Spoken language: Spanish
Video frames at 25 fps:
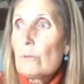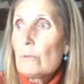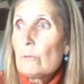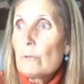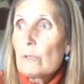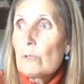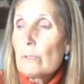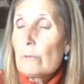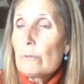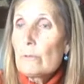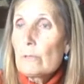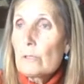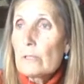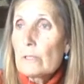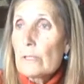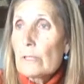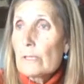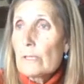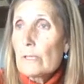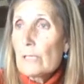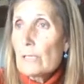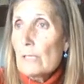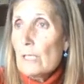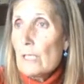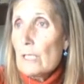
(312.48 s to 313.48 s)
El nuevo libro
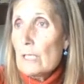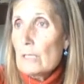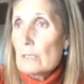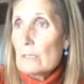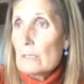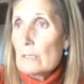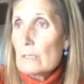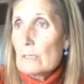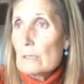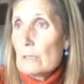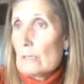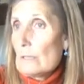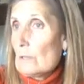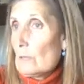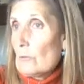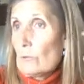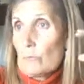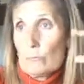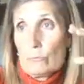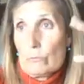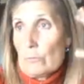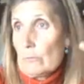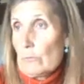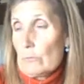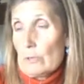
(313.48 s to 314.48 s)
de reglas
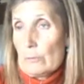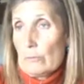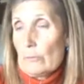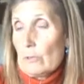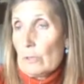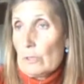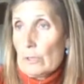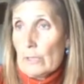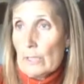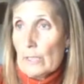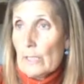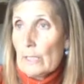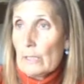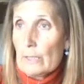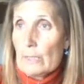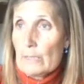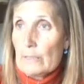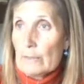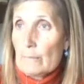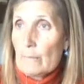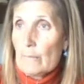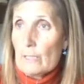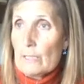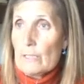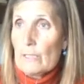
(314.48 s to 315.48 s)
es un nuevo libro de
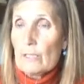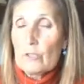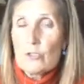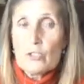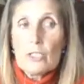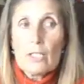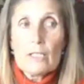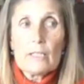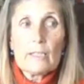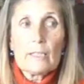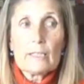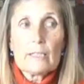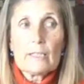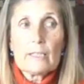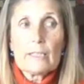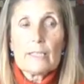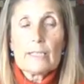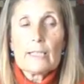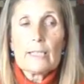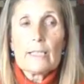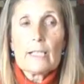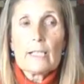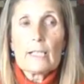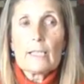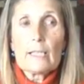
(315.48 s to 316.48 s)
reglas, más allá de que
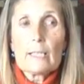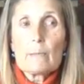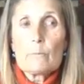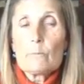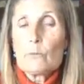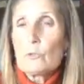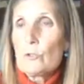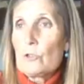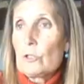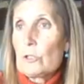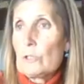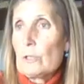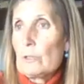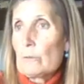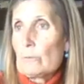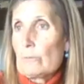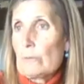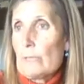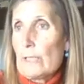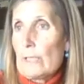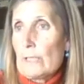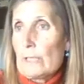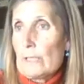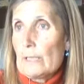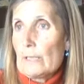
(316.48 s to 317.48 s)
tenga cambios en
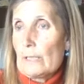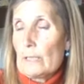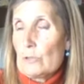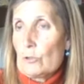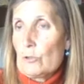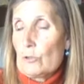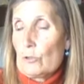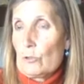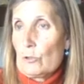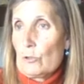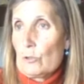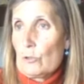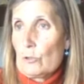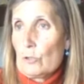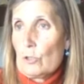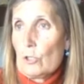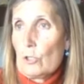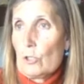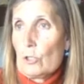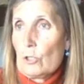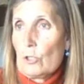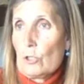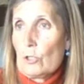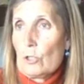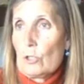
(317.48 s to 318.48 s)
algunas reglas o no.
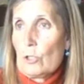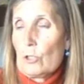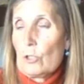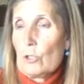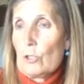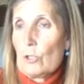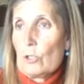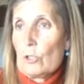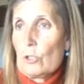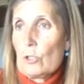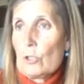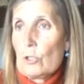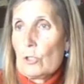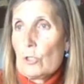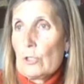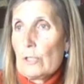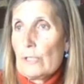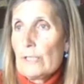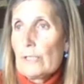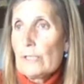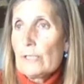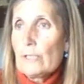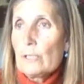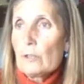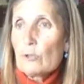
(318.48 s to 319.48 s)

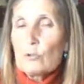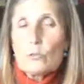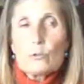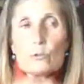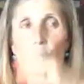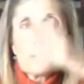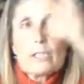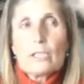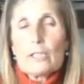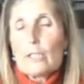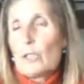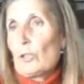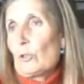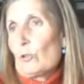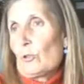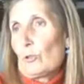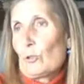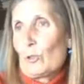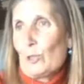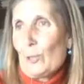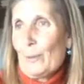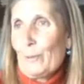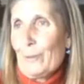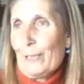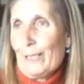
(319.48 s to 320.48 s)
Está todo
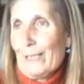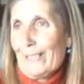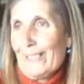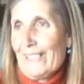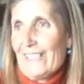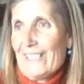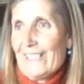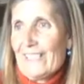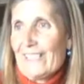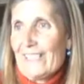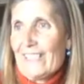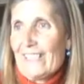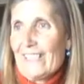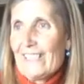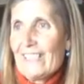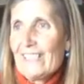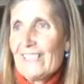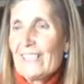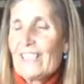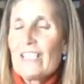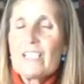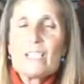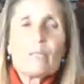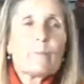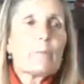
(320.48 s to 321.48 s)
escrito de otra manera,
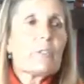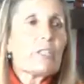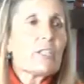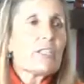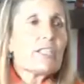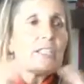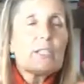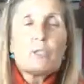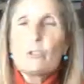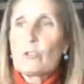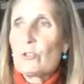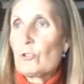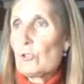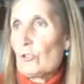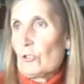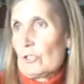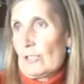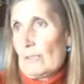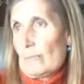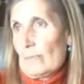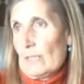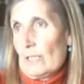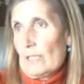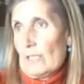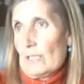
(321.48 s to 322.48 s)
está dividido de
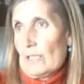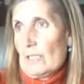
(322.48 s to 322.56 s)
otra manera.